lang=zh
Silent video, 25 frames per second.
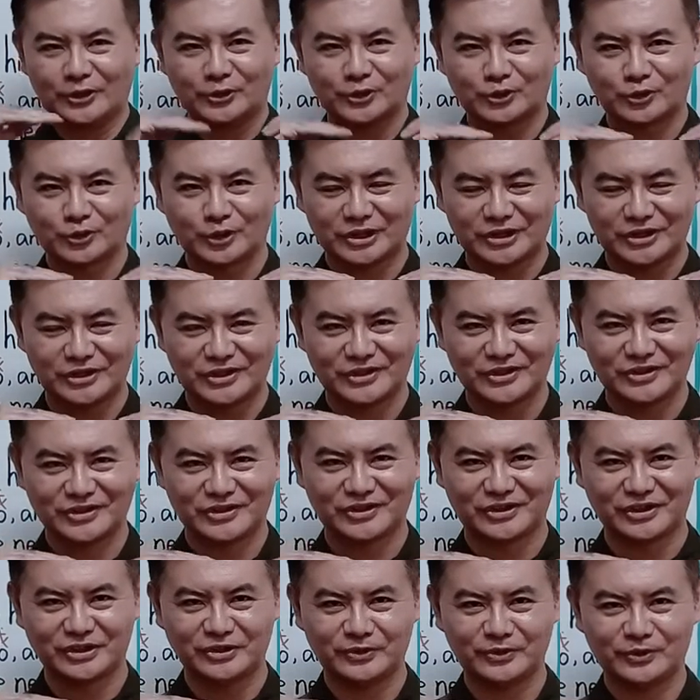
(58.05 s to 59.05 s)
最
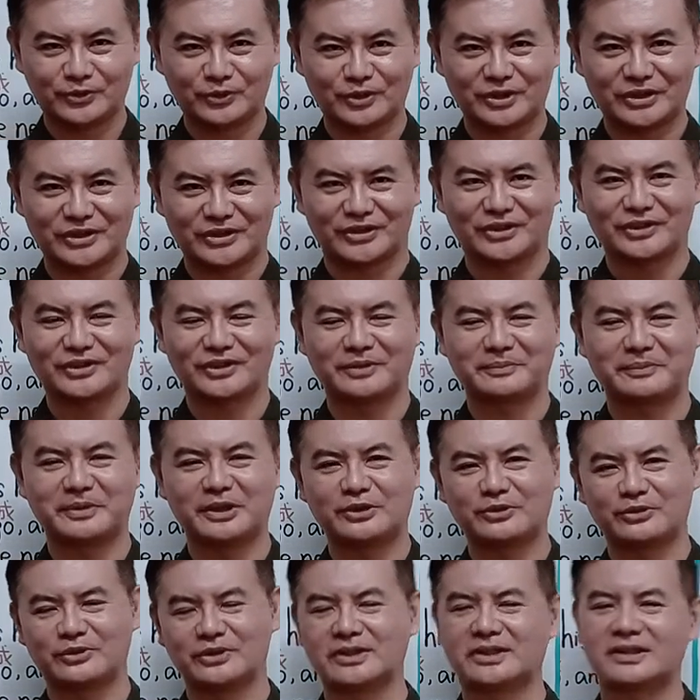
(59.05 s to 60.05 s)
新最新的一
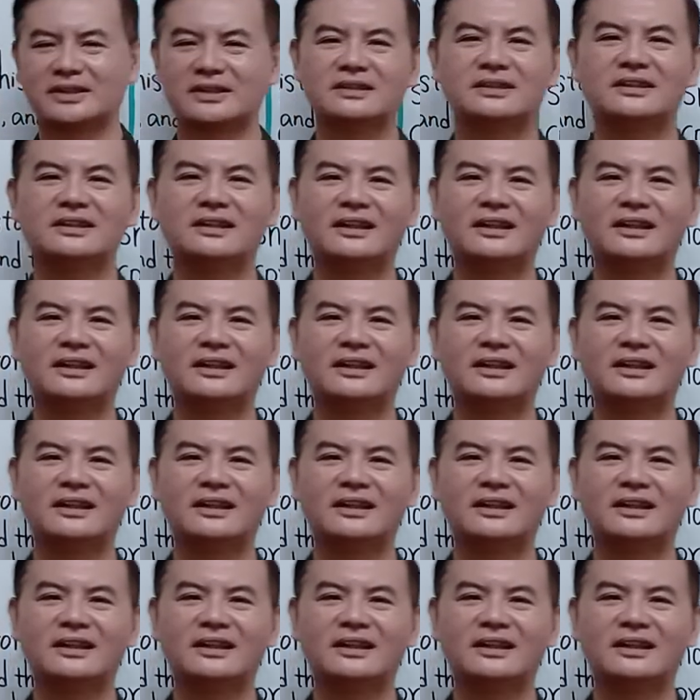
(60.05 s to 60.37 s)
篇讯息，